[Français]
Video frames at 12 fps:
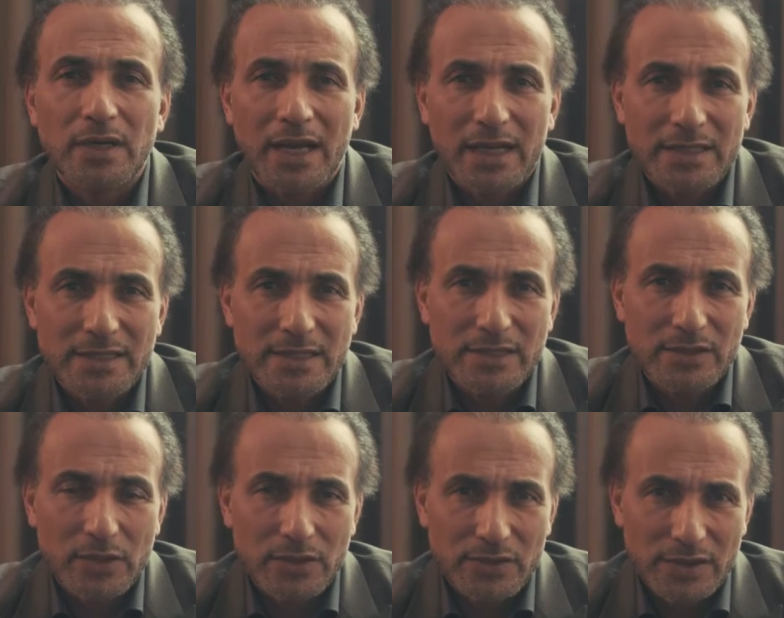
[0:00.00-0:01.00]
la
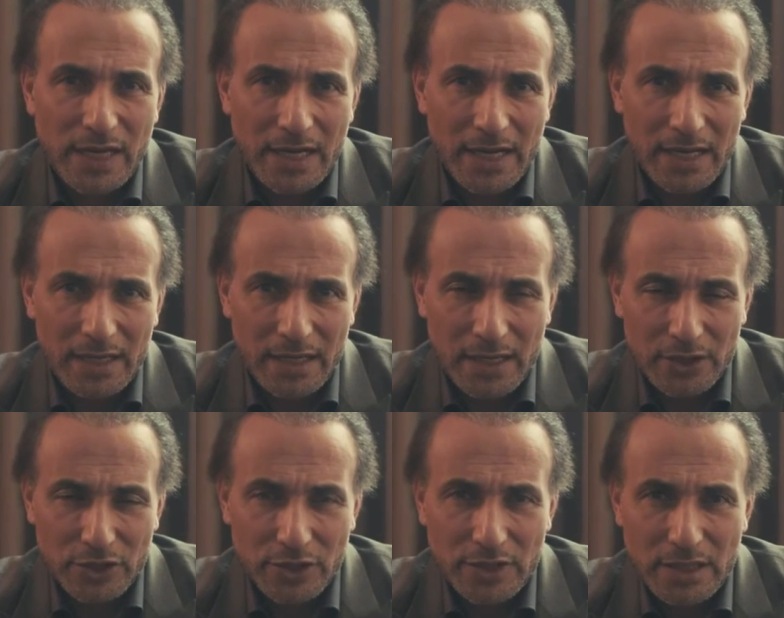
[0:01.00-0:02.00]
résistance à la
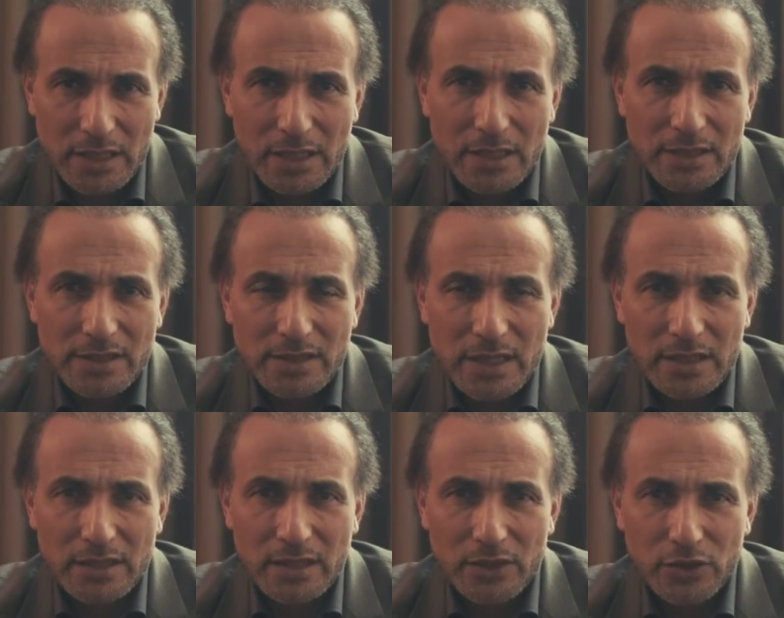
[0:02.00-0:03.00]
lâcheté,
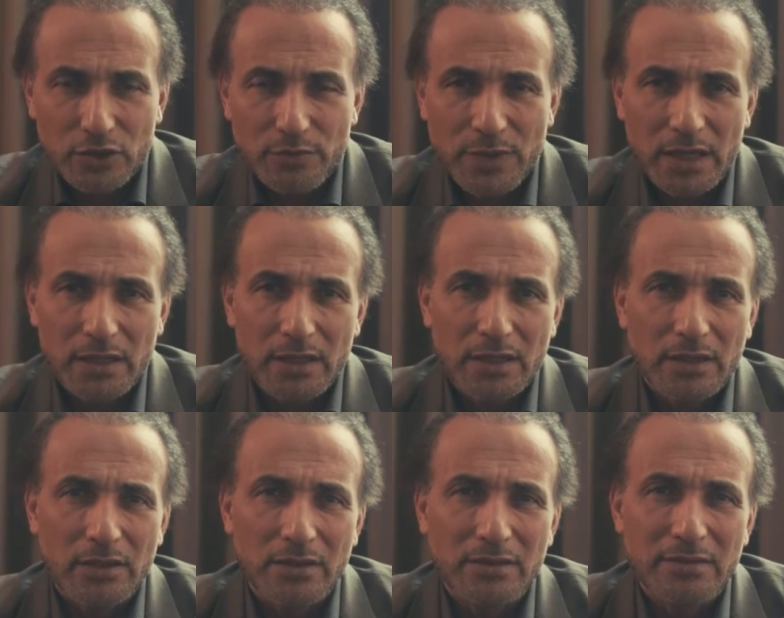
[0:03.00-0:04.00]
c'est un chemin
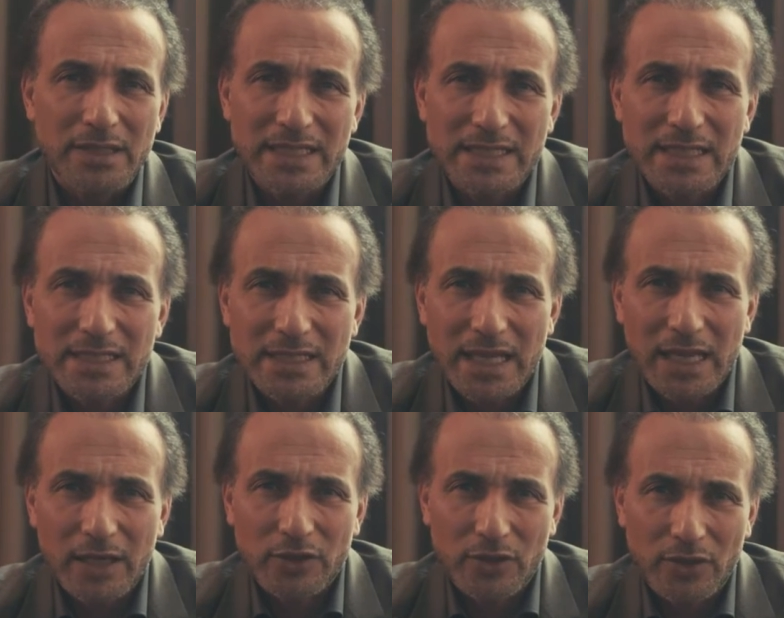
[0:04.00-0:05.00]

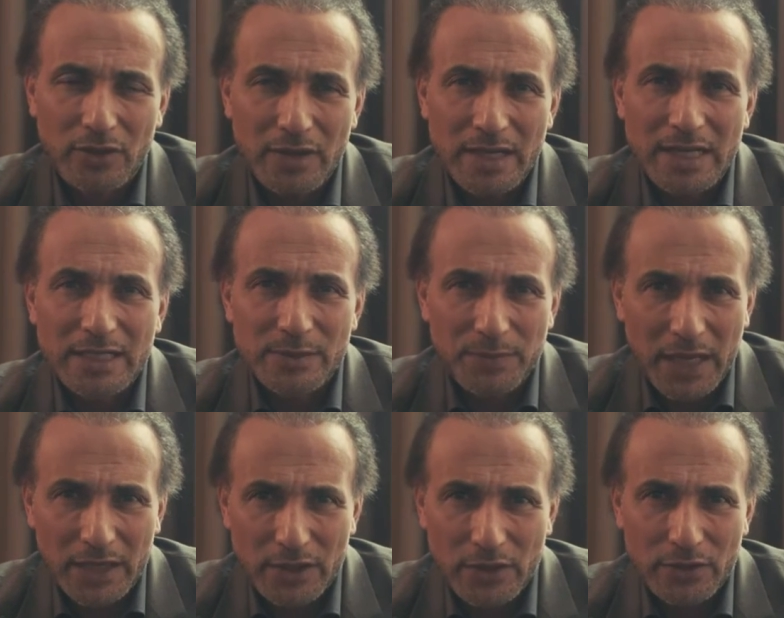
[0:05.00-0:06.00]
nécessaire dans
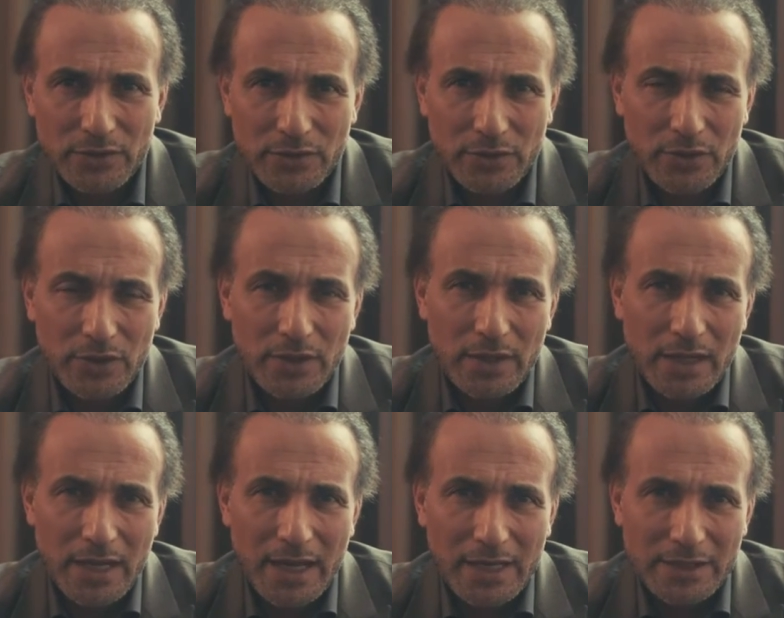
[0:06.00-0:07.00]
l'expérience de
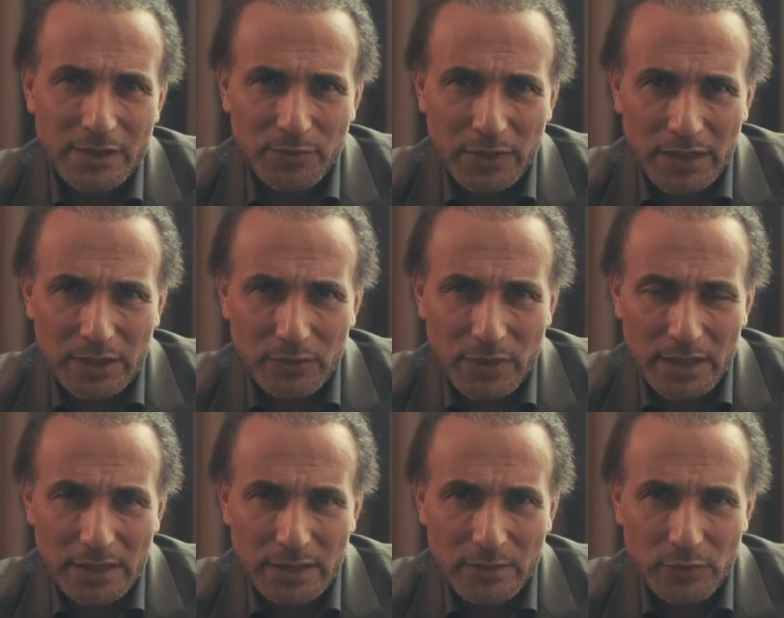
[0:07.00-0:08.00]
la
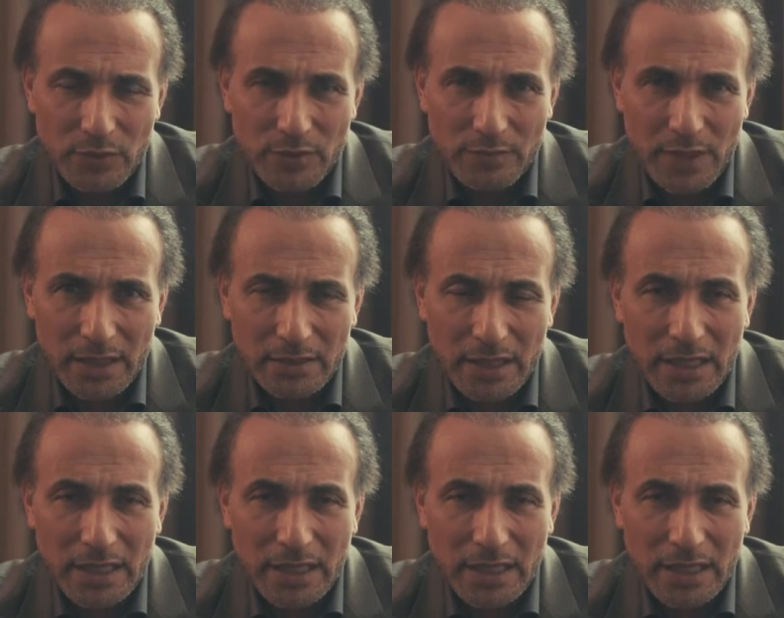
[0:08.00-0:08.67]
spiritualité musulmane.